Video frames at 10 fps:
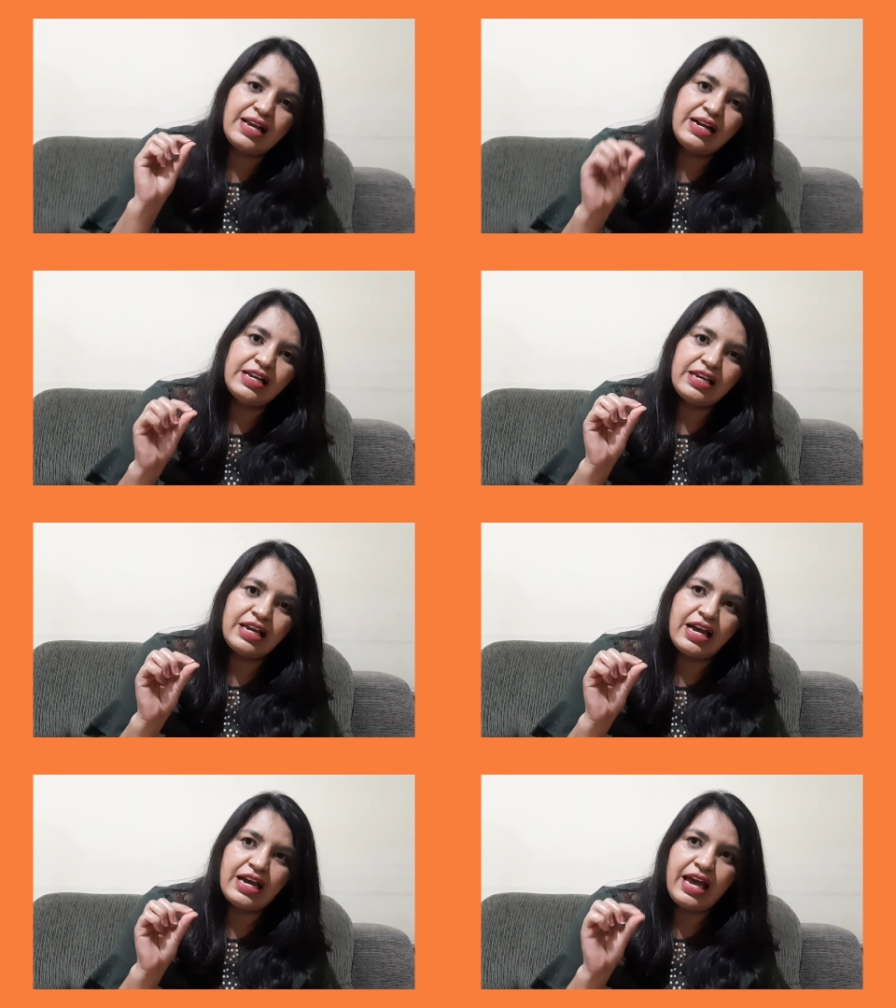da
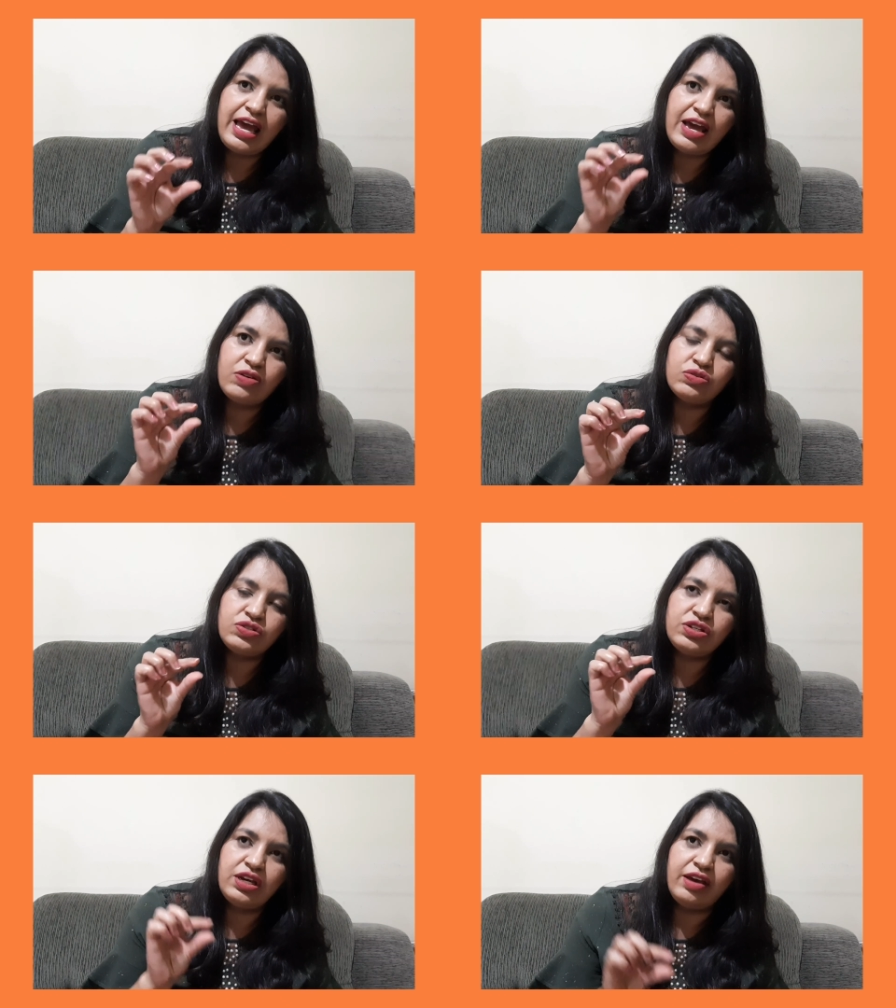linha Ecos
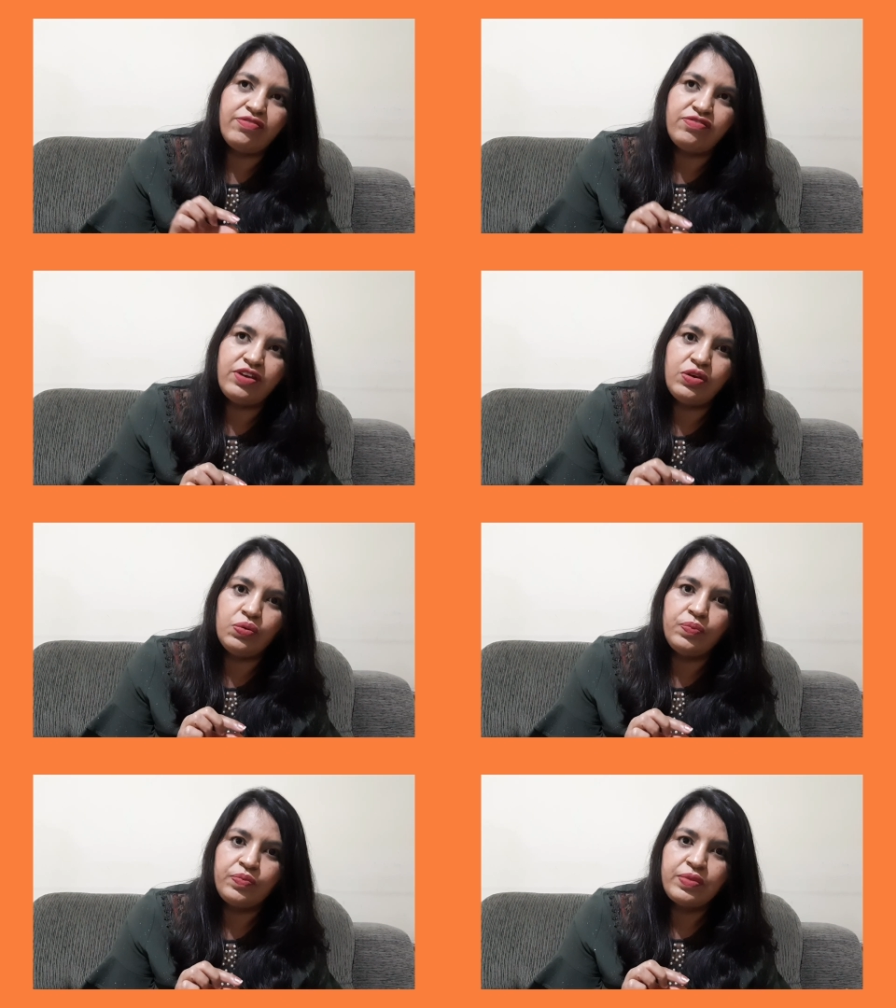de
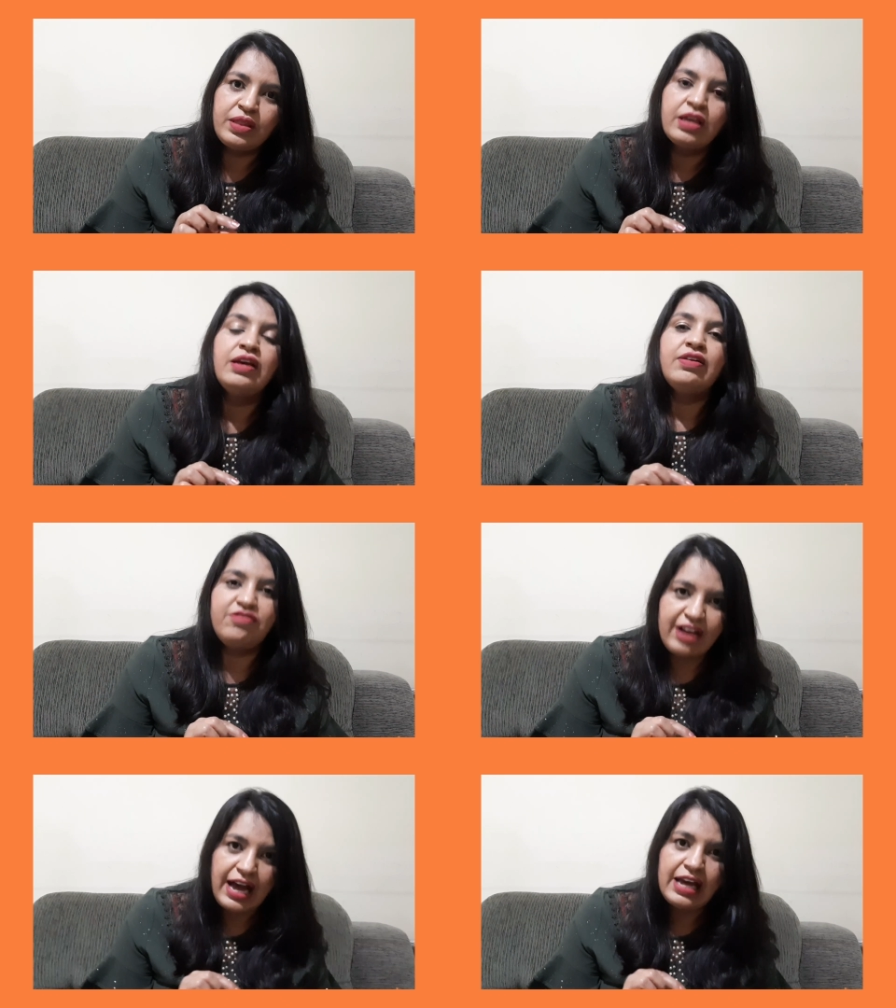refil
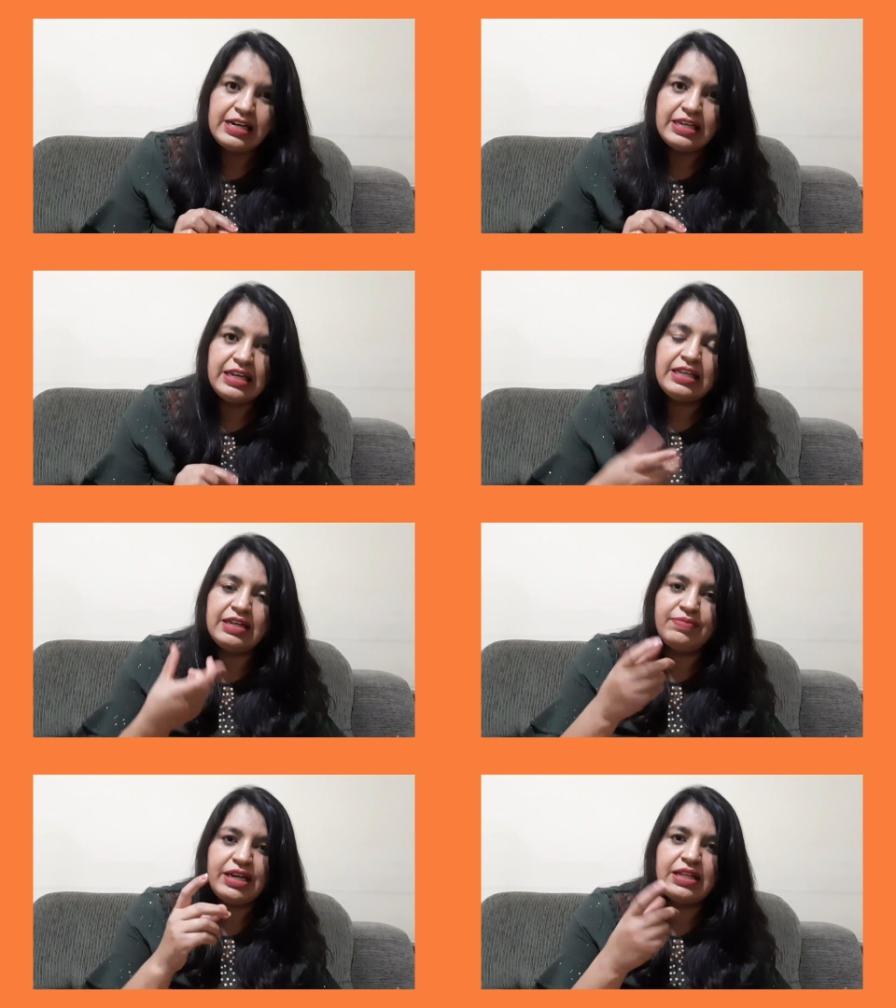vale e
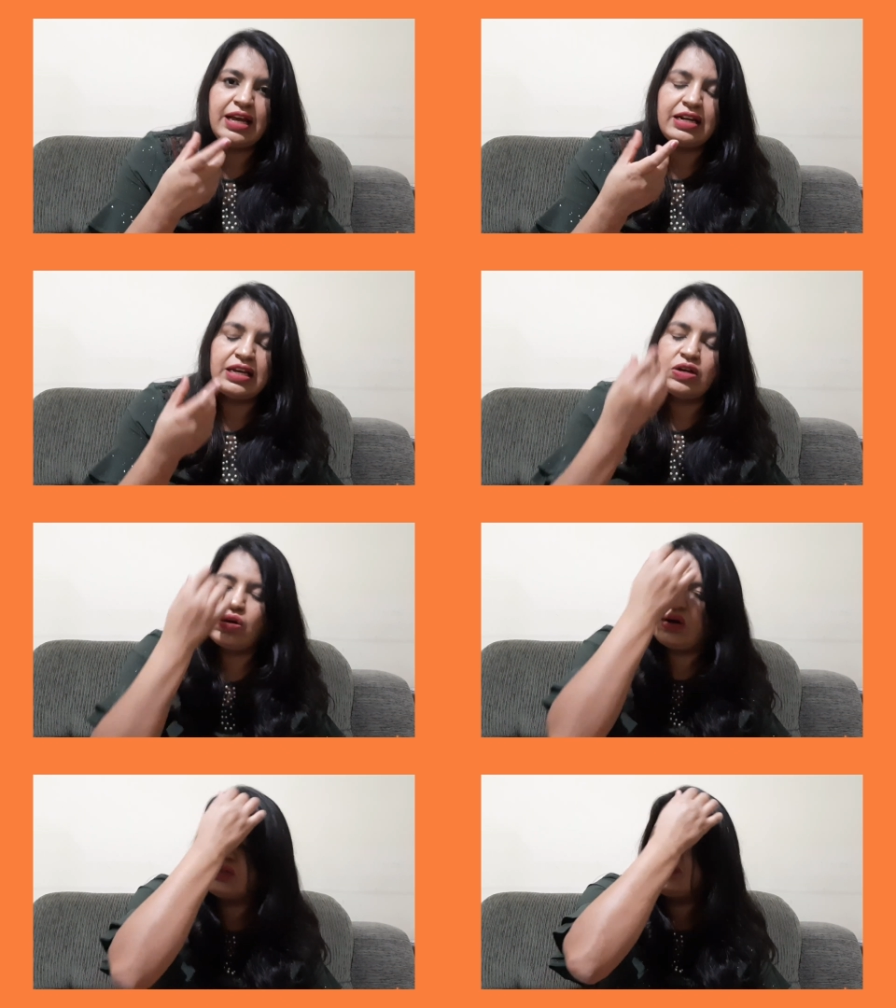também da linha
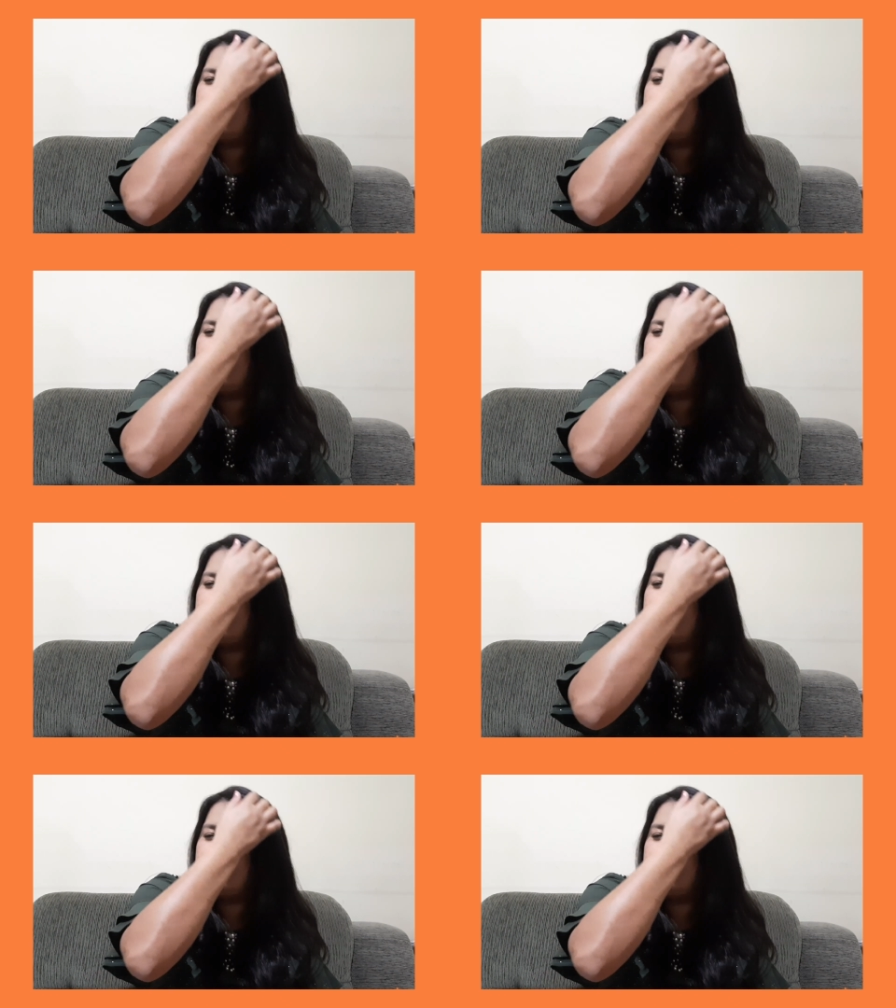Cronos.